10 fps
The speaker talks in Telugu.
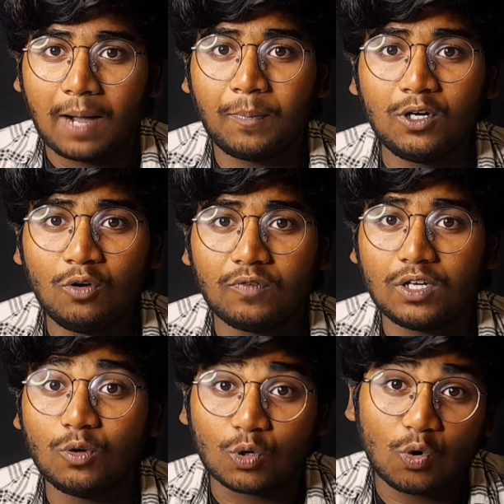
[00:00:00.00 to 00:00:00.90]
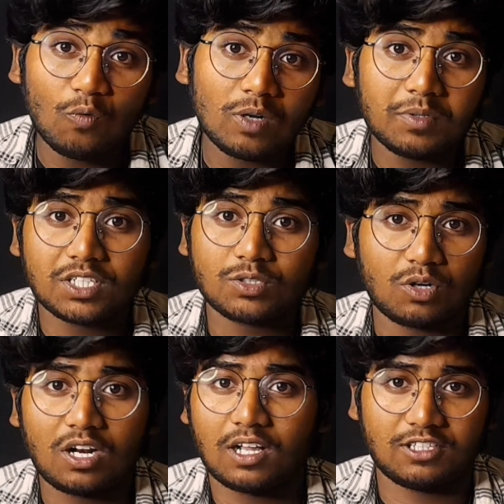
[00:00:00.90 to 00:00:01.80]
అప్పట్లో వీళ్ళు రోవర్ మిషన్స్
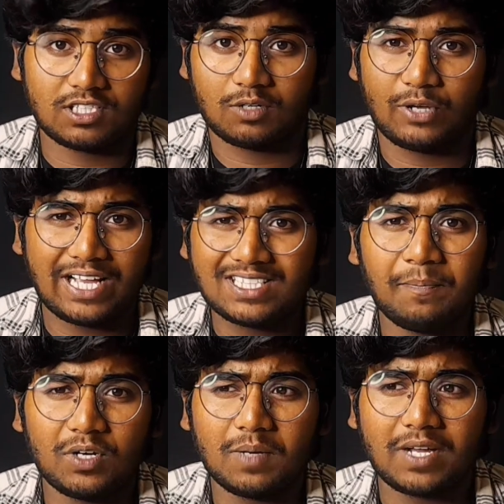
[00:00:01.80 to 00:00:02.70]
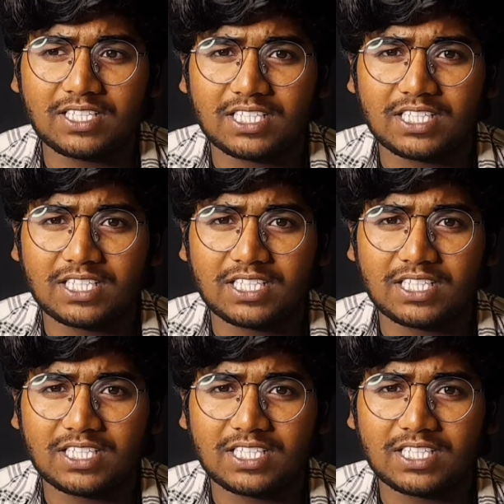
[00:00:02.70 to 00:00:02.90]
కూడా లాంచ్ చేశారు ఎగ్జాంపుల్కి మన